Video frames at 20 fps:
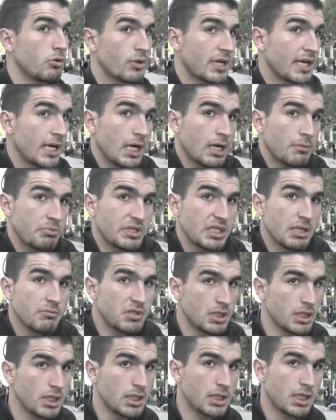وراق باش
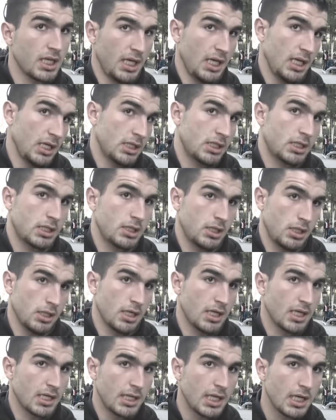تمشي تعيش
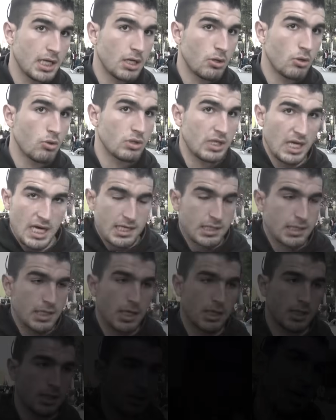غاديكا وتعرس
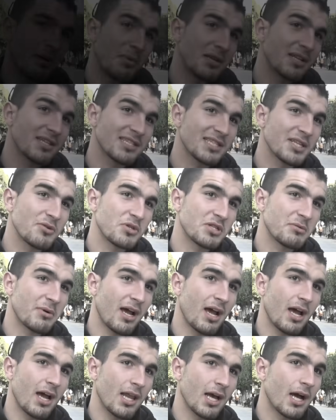غادي حبيت نتزوج
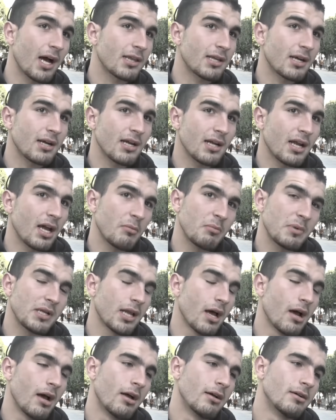معاها على خاطر انا
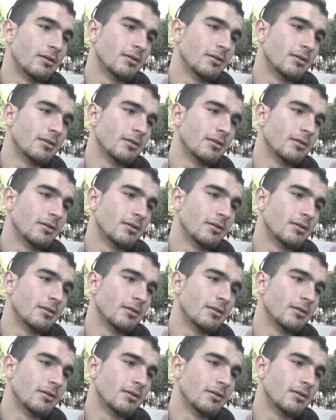حبيتها